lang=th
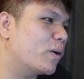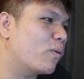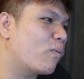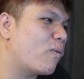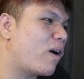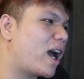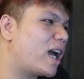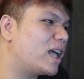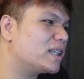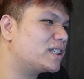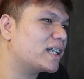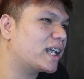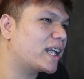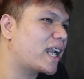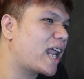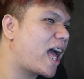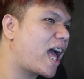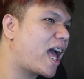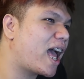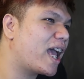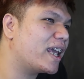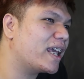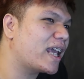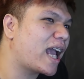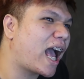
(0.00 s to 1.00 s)
สึกว่าจะ
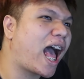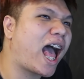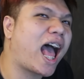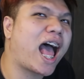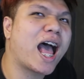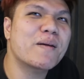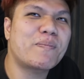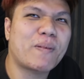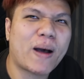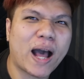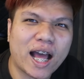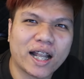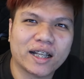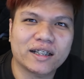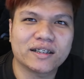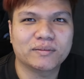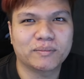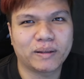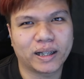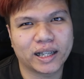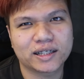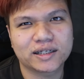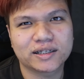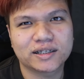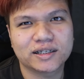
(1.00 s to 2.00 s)
ได้ 5,000
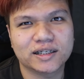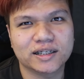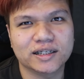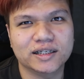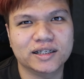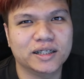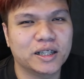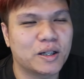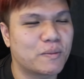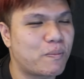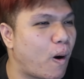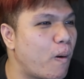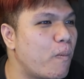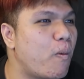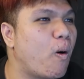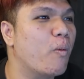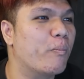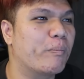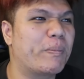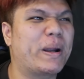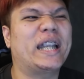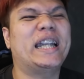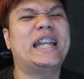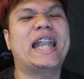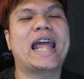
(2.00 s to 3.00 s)
มั้งเพราะผม
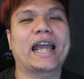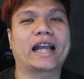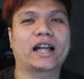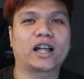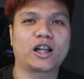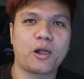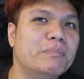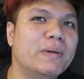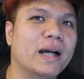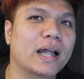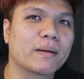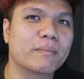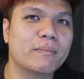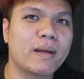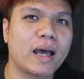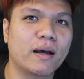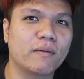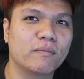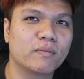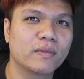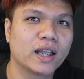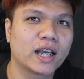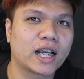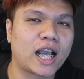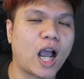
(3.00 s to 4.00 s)
เป็นเด็กเหมือนแบบ
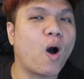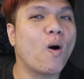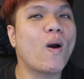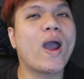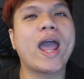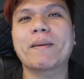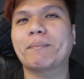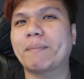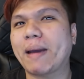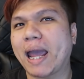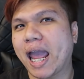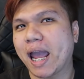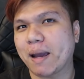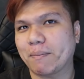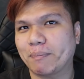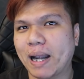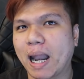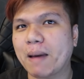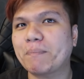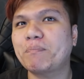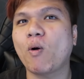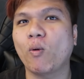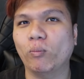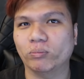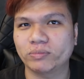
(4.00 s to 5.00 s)
เขาแอบ
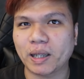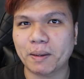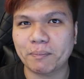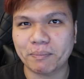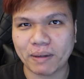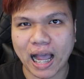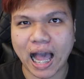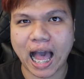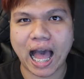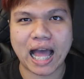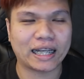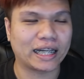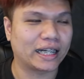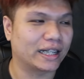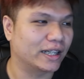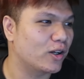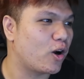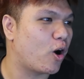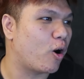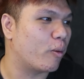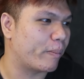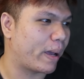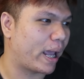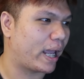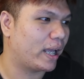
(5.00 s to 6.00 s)
รับผมทำงานอ่ะนึก
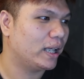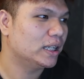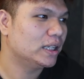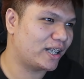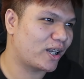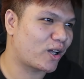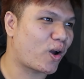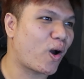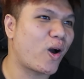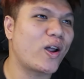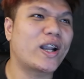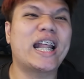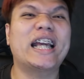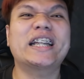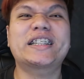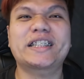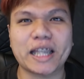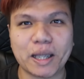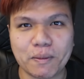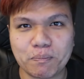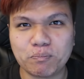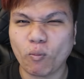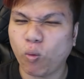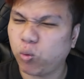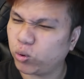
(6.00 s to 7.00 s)
ออกไหมแล้วก็ได้
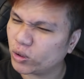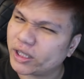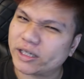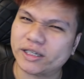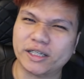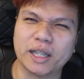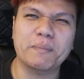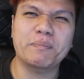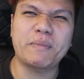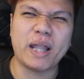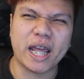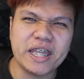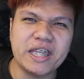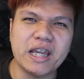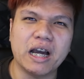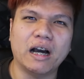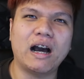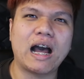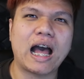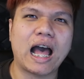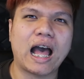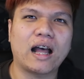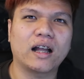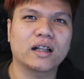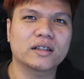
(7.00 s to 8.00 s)
ติ๊ปพูดติ๊ปได้เยอะ
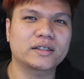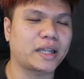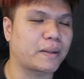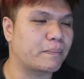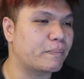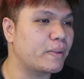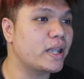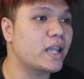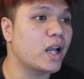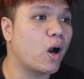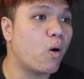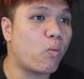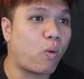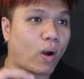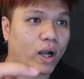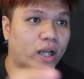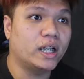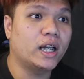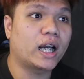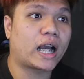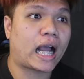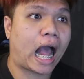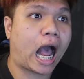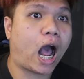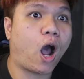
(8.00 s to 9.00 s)
อ่ะติ๊ปได้เยอะวันห
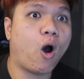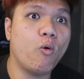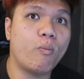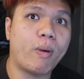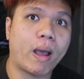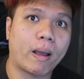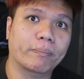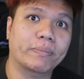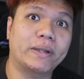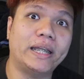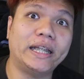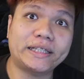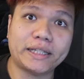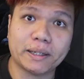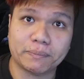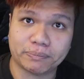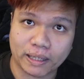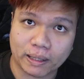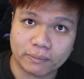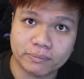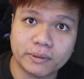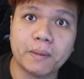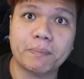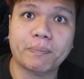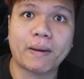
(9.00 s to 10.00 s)
นึ่งเข้าแบบ
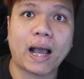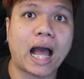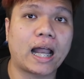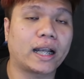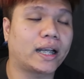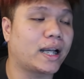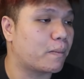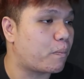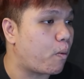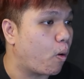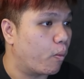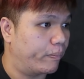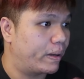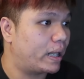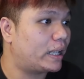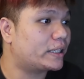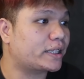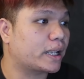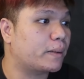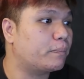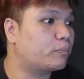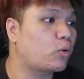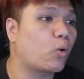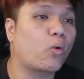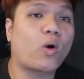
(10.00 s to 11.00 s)
20-30 คันอ่ะผมได้
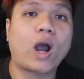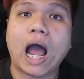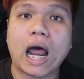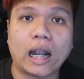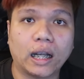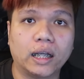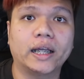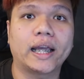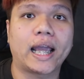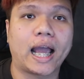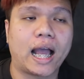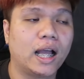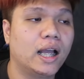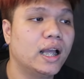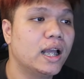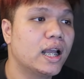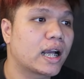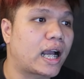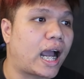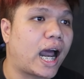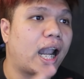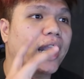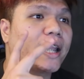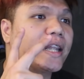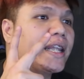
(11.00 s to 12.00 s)
ติ๊ปทุกคันเลยอ่ะ
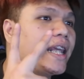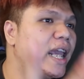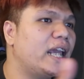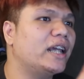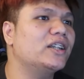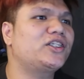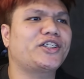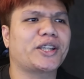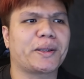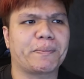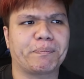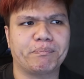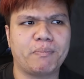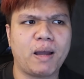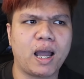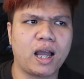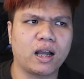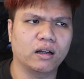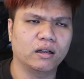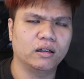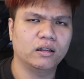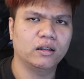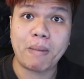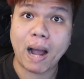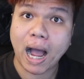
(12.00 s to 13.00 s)
คันละ20มั่ง
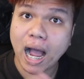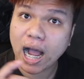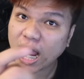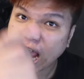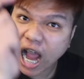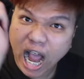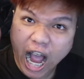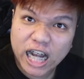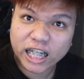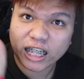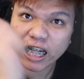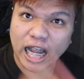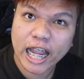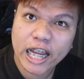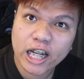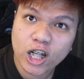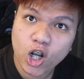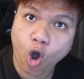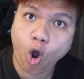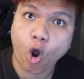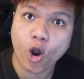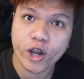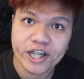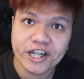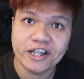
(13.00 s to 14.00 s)
บางคันให้
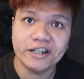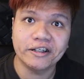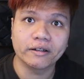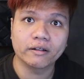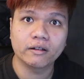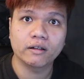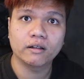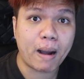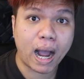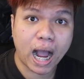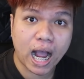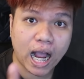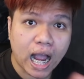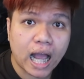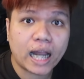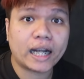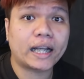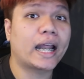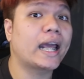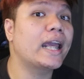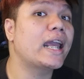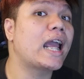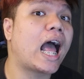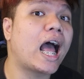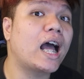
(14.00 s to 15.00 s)
100บางคัน
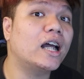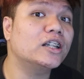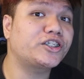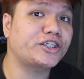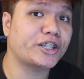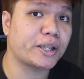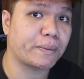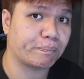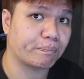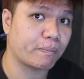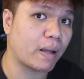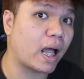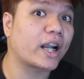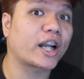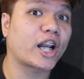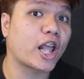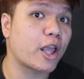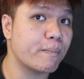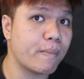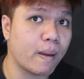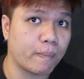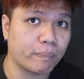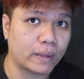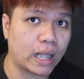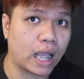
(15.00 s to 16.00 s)
ให้50อะไร
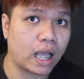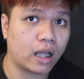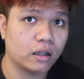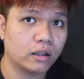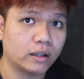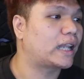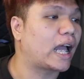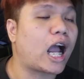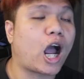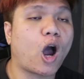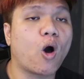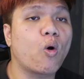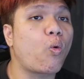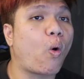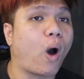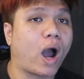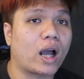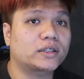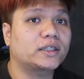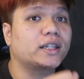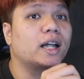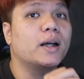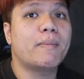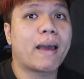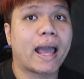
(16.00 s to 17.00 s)
แบบเนี้ยถ้าเขาควัก
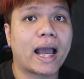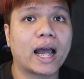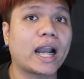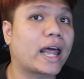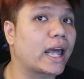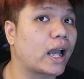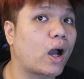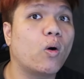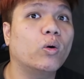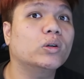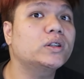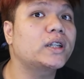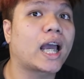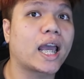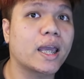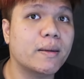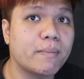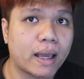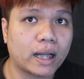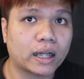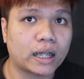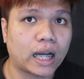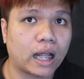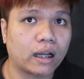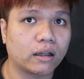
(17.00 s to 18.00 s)
เจอแบงค์อะไรเขาก็จะให้
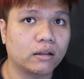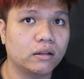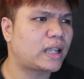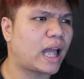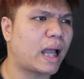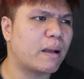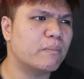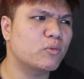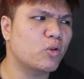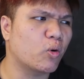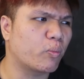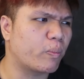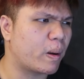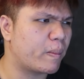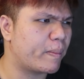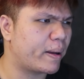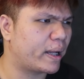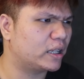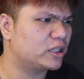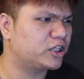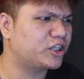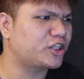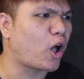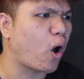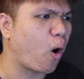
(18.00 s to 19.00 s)
แบงค์นั้นทำอยู่ประมา
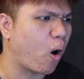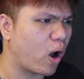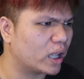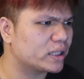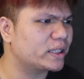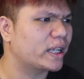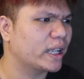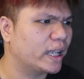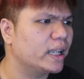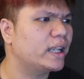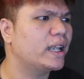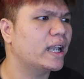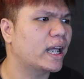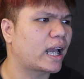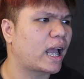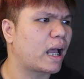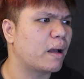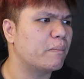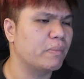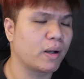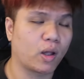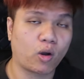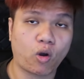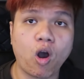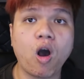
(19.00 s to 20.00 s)
ณ2 อาทิตย์นะครั
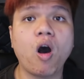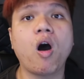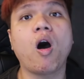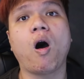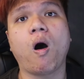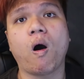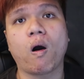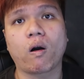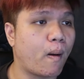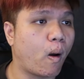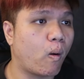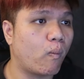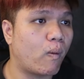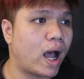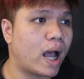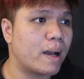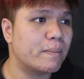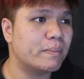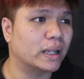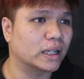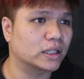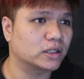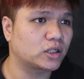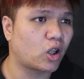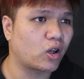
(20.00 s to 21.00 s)
บแล้วก็ออกเพราะว่า
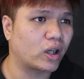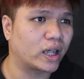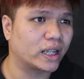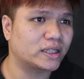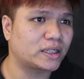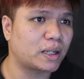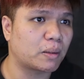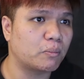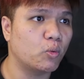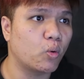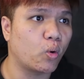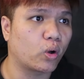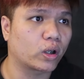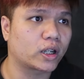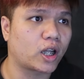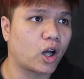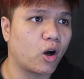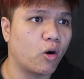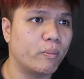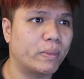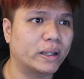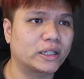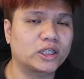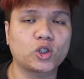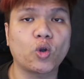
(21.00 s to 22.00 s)
เหมือนตอนนั้นตำรวจเขา
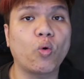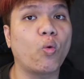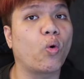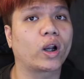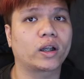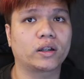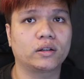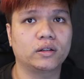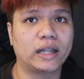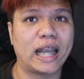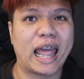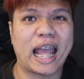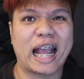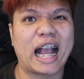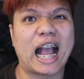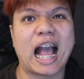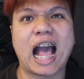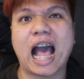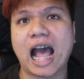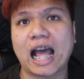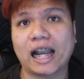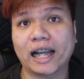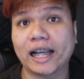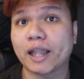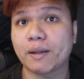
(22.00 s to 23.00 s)
มาตรวจแรง
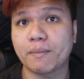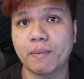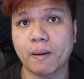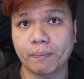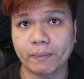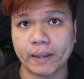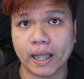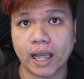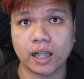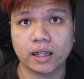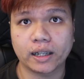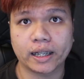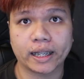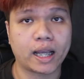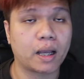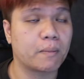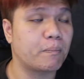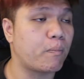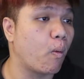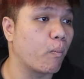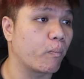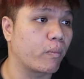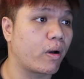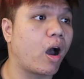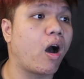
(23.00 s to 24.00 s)
งานอะไรแบบเนี้ยนะครับ
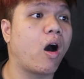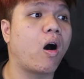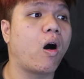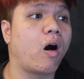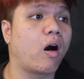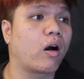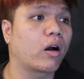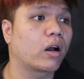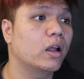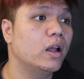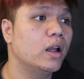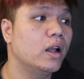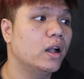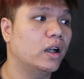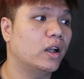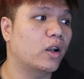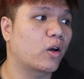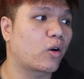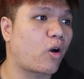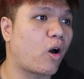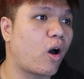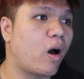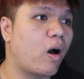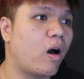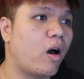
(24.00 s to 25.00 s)
ผมก็ออกแล้
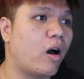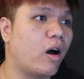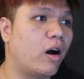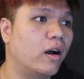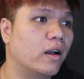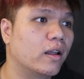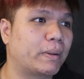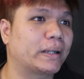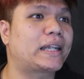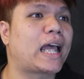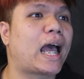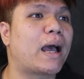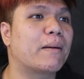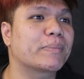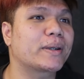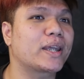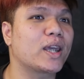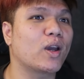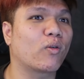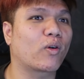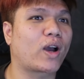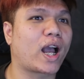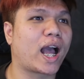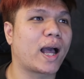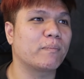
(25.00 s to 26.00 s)
วก็ไปทำ
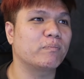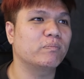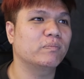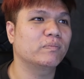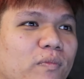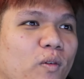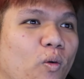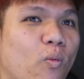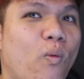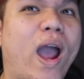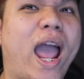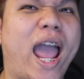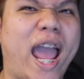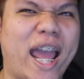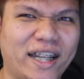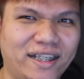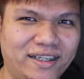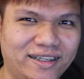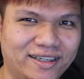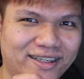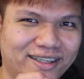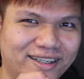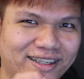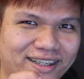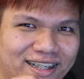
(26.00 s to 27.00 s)
เกี่ยวกับแหวน
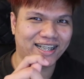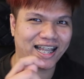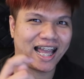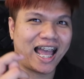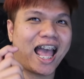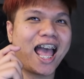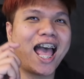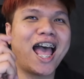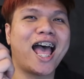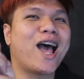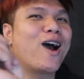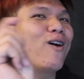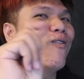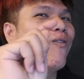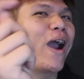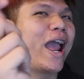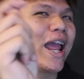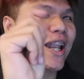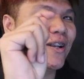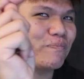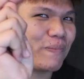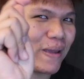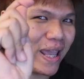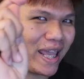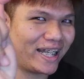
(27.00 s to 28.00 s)
แหว
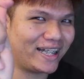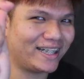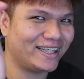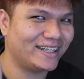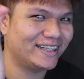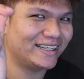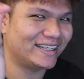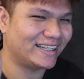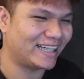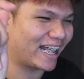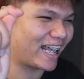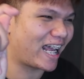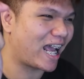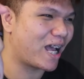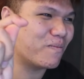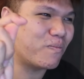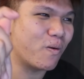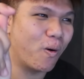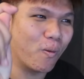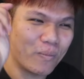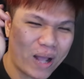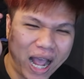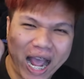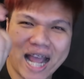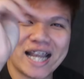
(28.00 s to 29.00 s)
นเพชรนะครับผม